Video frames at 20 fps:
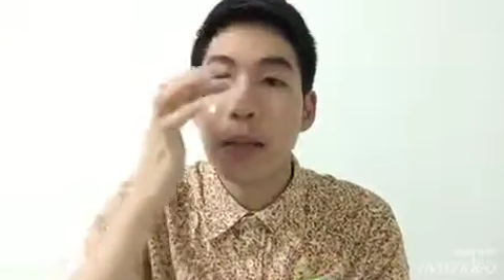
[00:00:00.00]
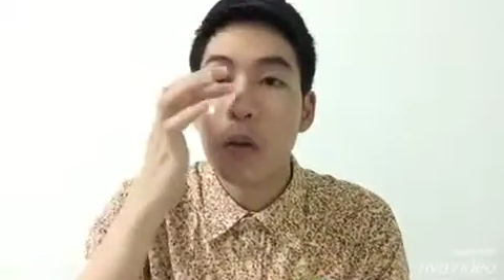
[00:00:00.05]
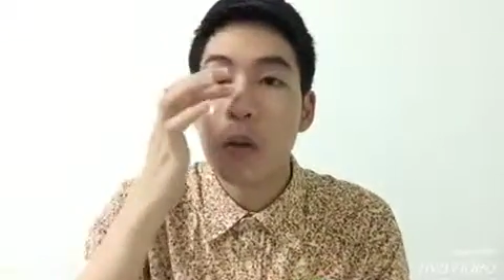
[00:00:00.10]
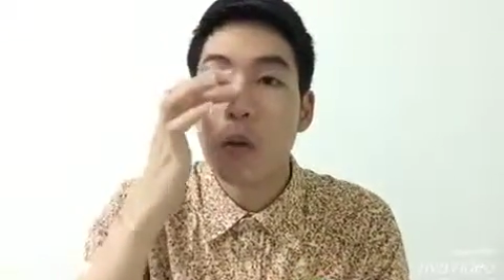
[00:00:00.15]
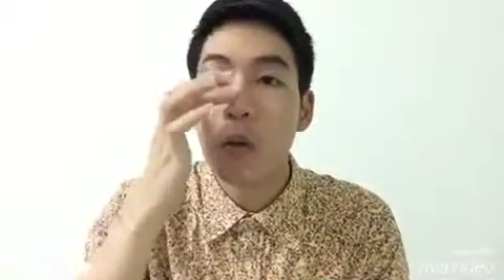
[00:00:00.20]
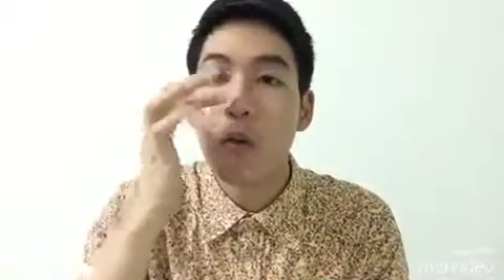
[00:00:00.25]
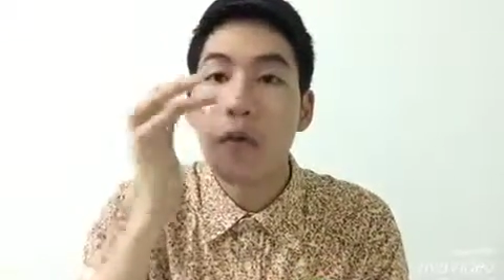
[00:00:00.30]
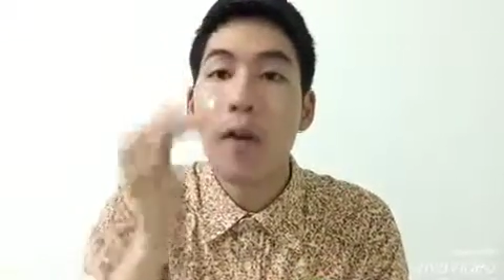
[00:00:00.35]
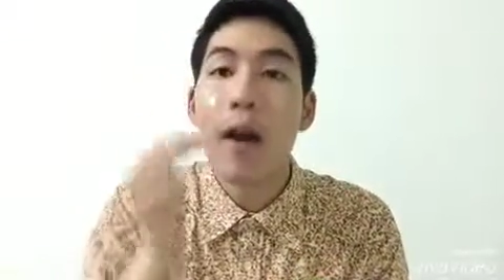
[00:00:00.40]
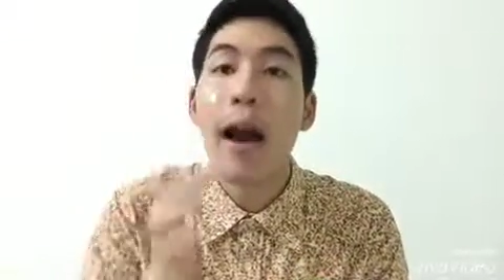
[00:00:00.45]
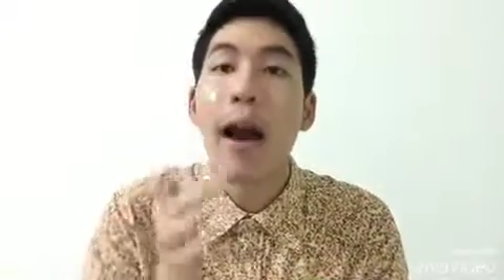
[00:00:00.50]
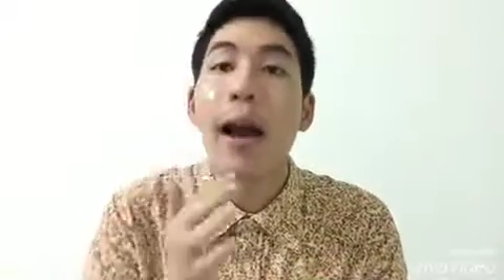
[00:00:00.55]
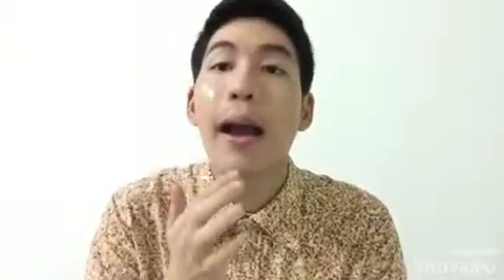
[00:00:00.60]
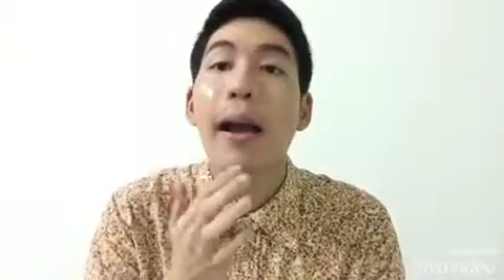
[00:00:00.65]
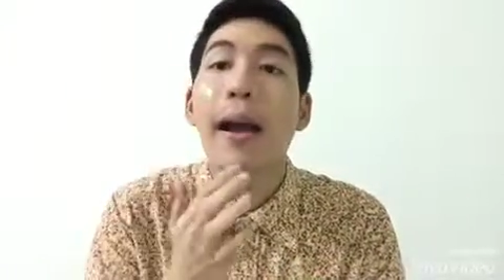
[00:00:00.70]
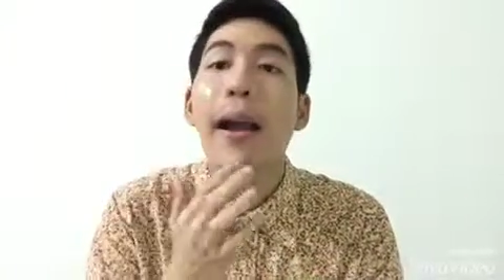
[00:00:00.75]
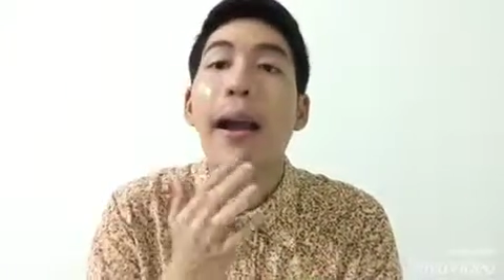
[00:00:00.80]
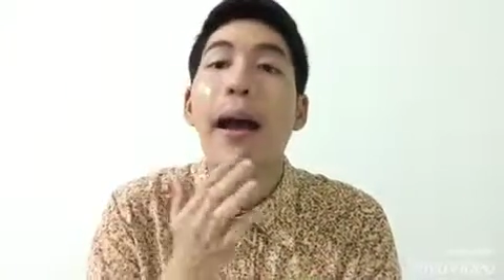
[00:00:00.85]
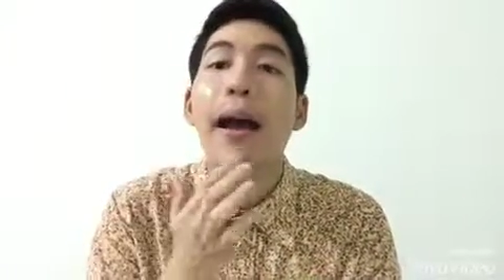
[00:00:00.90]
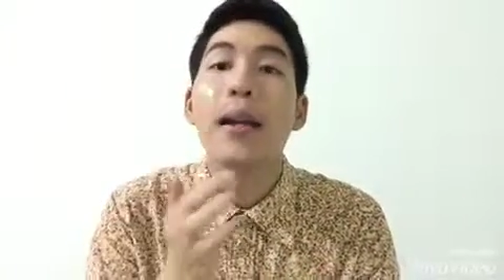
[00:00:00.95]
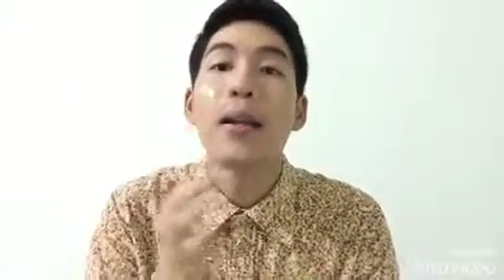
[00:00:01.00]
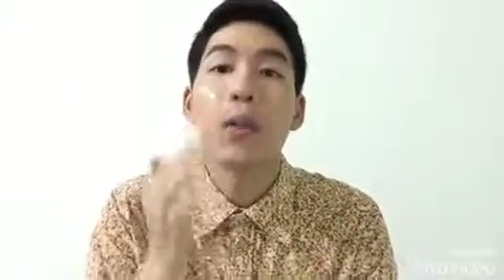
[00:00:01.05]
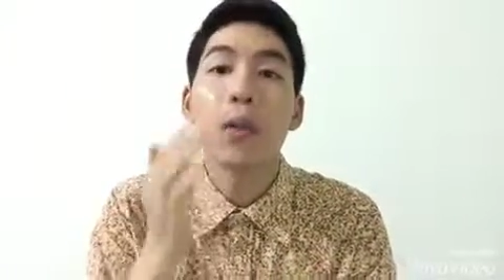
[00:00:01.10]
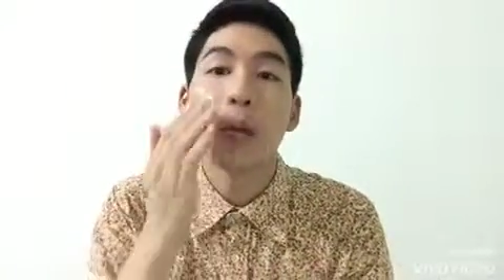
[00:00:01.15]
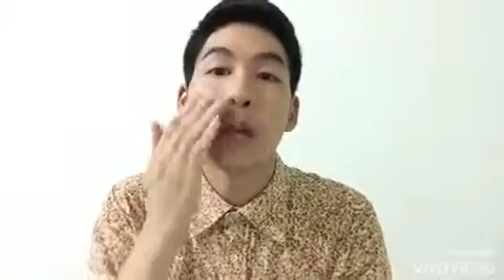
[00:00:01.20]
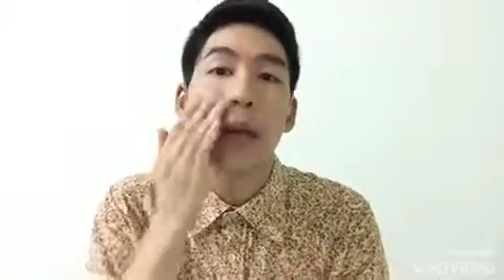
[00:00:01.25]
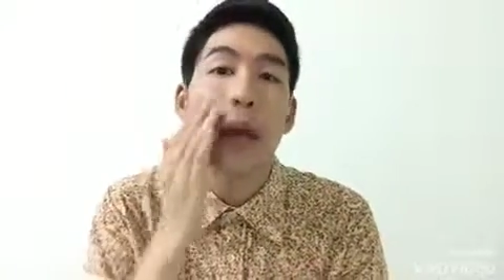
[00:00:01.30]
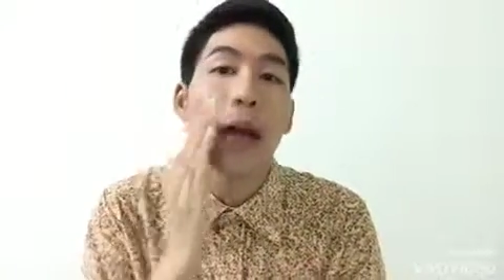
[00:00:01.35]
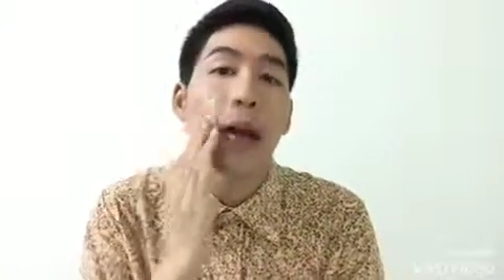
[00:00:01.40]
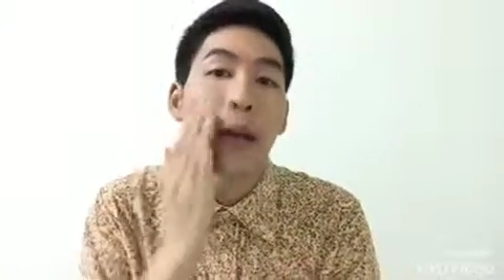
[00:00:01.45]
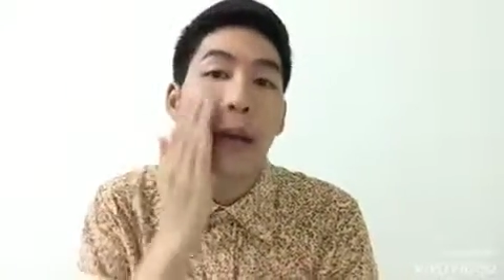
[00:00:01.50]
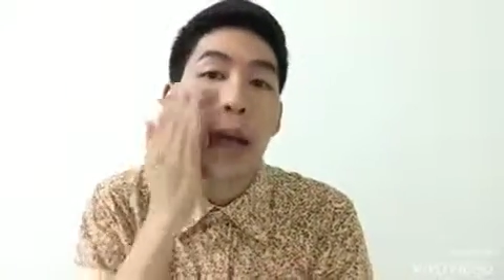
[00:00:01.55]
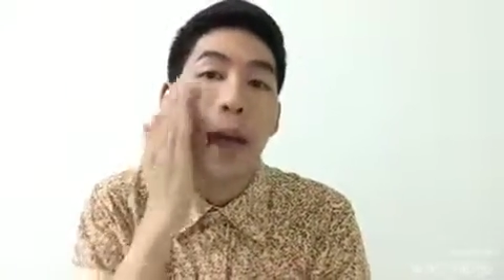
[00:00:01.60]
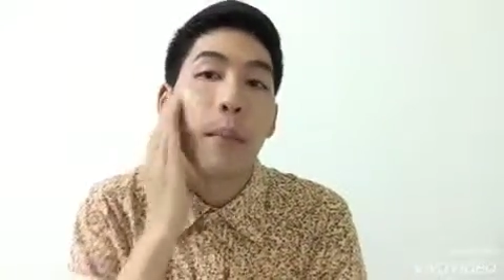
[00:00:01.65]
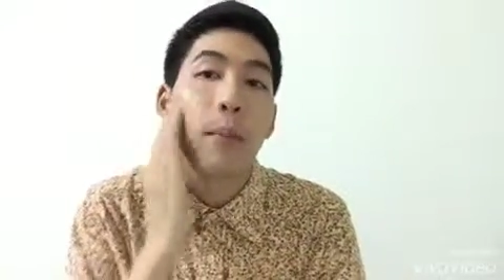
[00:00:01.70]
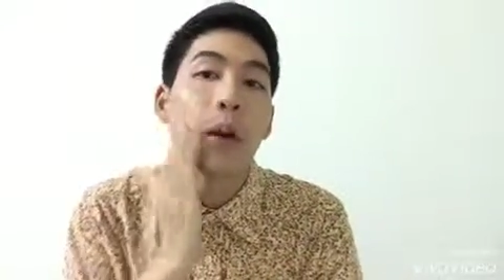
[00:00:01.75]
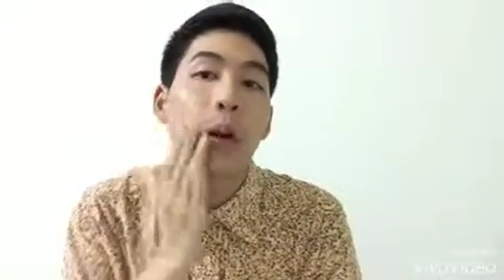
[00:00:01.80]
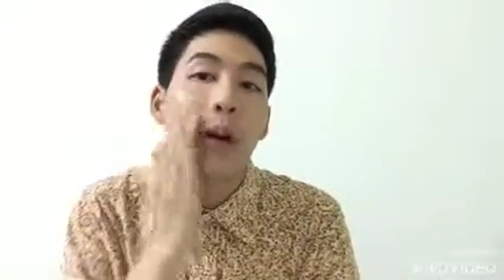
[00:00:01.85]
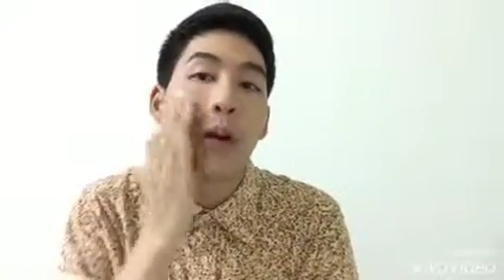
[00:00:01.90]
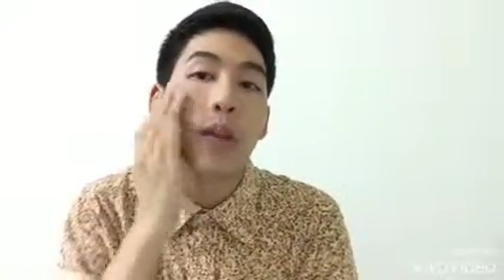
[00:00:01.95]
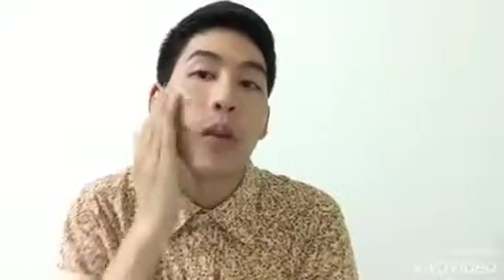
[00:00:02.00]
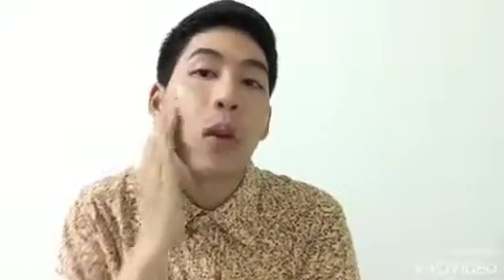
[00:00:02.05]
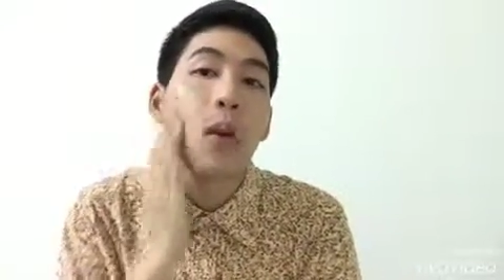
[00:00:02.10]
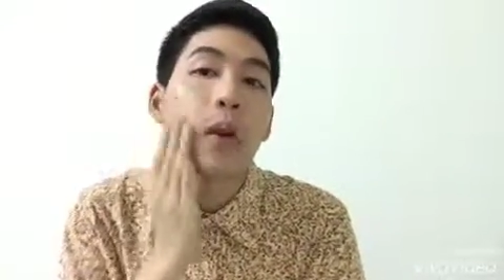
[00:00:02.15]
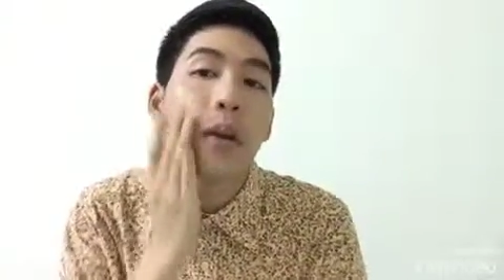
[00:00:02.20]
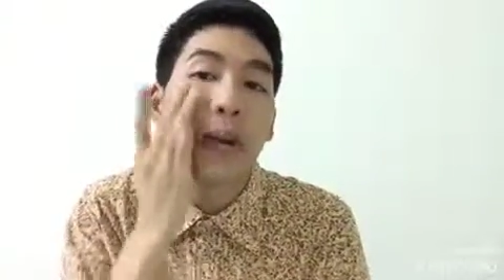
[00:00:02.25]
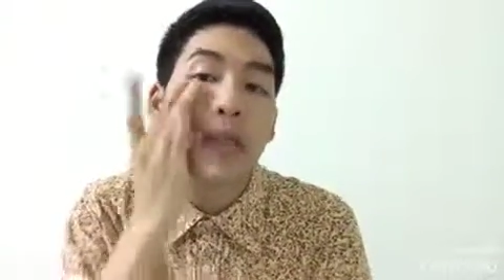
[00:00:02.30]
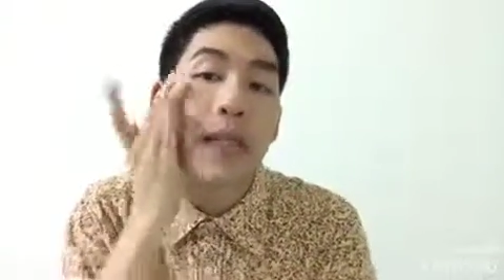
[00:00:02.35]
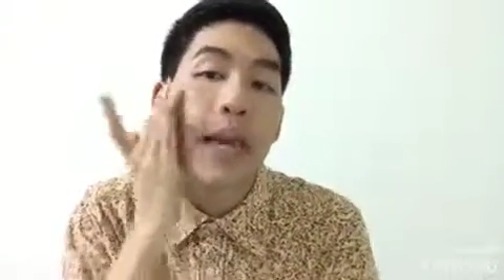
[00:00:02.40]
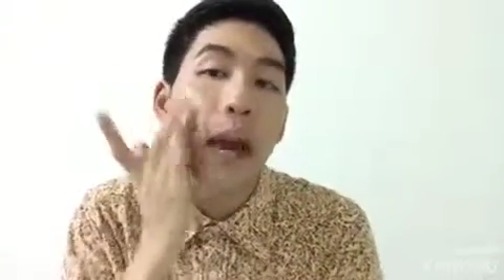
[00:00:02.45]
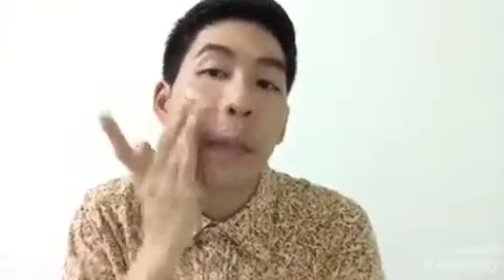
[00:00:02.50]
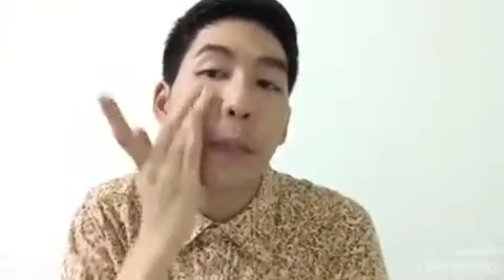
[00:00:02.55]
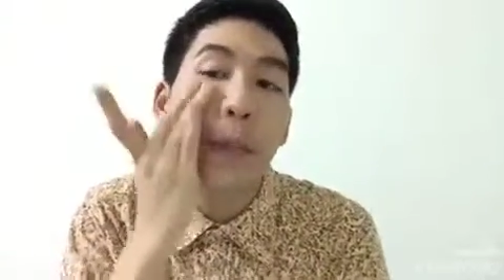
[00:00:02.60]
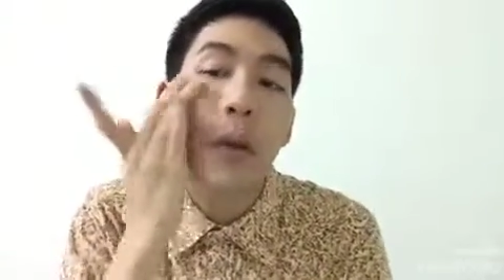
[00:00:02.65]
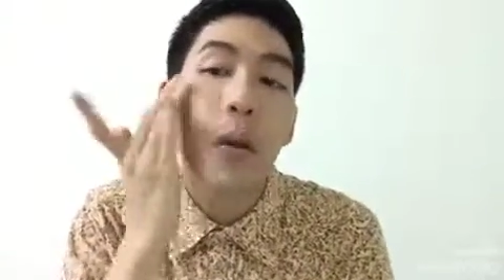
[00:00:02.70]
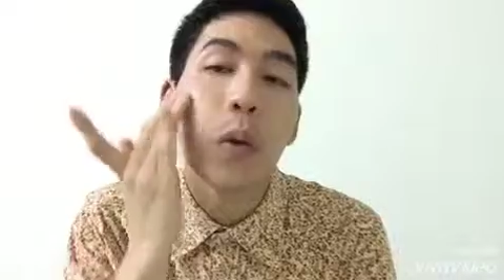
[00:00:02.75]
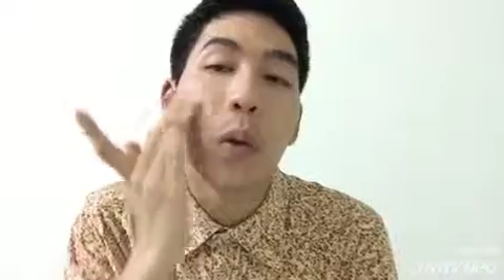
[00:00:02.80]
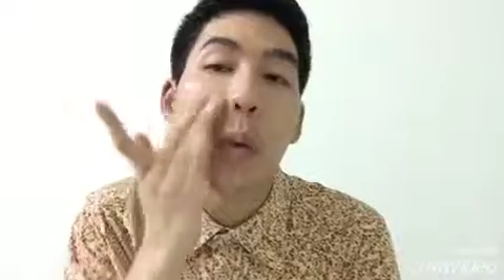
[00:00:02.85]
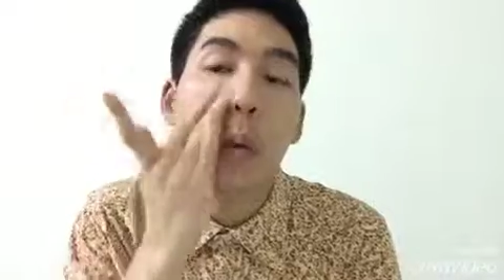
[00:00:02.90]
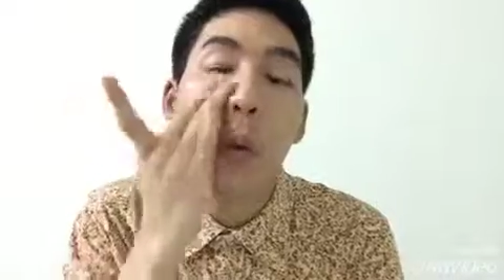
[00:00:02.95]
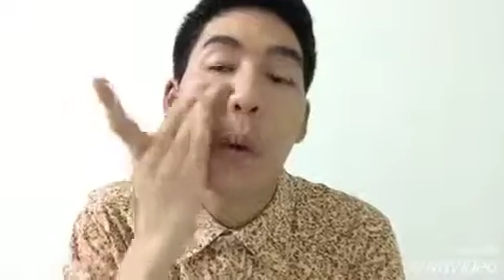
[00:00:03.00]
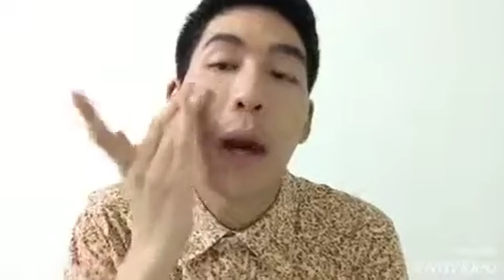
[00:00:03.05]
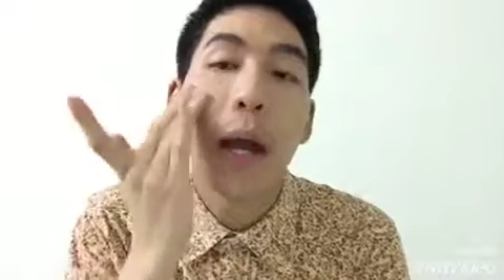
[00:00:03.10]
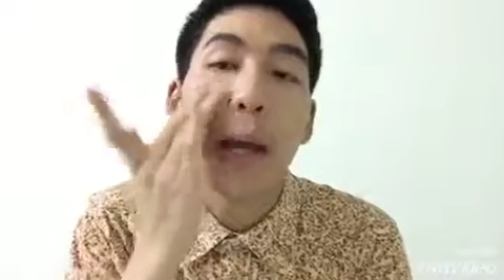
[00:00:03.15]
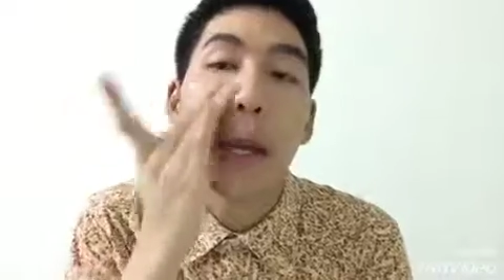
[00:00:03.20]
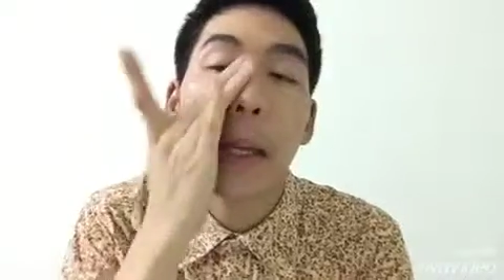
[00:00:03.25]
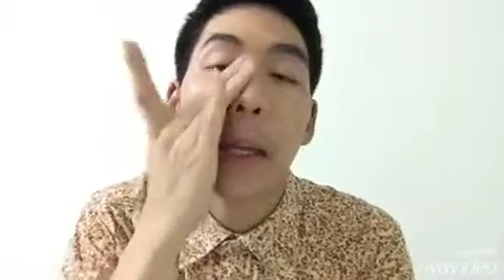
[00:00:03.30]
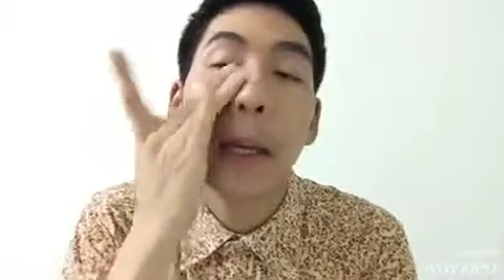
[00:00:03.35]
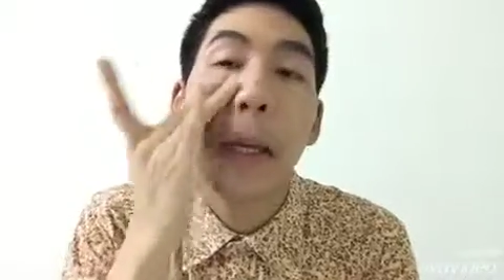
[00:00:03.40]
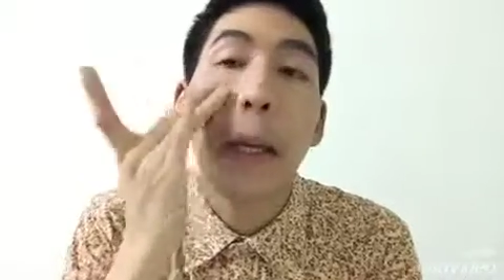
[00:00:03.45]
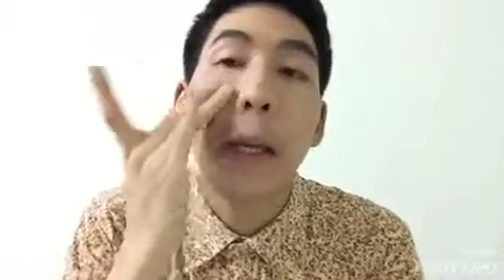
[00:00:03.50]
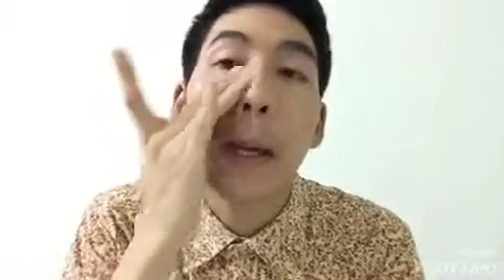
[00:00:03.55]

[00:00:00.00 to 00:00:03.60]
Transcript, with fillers: สิวฝ้ากระจุดด่างดำแล้วก็ยกกระชับผิวด้วย